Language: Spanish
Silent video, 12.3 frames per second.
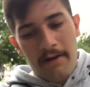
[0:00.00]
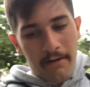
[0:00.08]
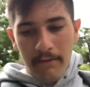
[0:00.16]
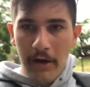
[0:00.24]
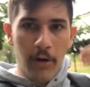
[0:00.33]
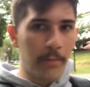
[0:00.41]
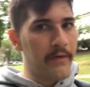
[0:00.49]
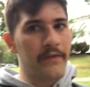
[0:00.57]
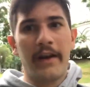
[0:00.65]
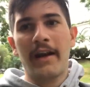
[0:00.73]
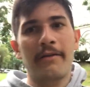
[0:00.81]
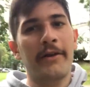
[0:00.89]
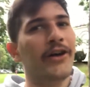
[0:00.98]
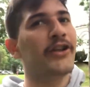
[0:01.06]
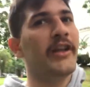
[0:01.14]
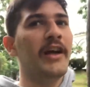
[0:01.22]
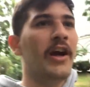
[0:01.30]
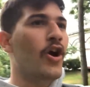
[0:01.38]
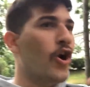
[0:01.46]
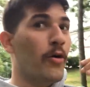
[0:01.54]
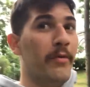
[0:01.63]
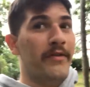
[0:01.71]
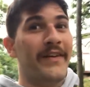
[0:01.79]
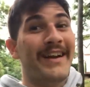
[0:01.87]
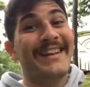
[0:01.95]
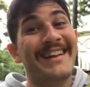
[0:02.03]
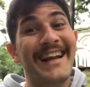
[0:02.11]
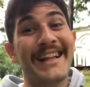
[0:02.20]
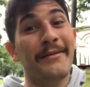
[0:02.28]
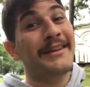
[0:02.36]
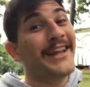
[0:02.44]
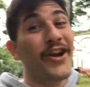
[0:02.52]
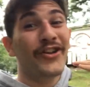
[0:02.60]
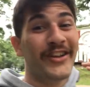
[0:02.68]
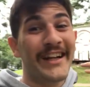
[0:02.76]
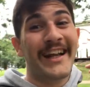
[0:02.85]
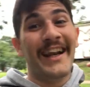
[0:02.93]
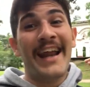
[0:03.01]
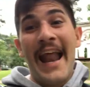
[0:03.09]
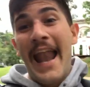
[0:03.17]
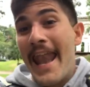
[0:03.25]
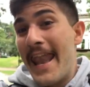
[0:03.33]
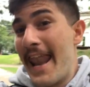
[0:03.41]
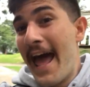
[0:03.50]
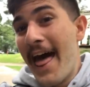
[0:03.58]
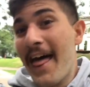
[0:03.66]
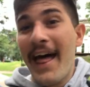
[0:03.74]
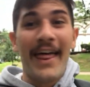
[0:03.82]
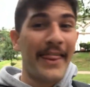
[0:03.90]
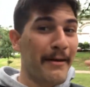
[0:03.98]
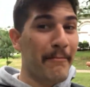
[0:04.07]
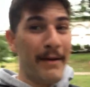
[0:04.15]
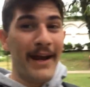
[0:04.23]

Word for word: la barba o prefieren el bigote o prefieren directamente no tener nada de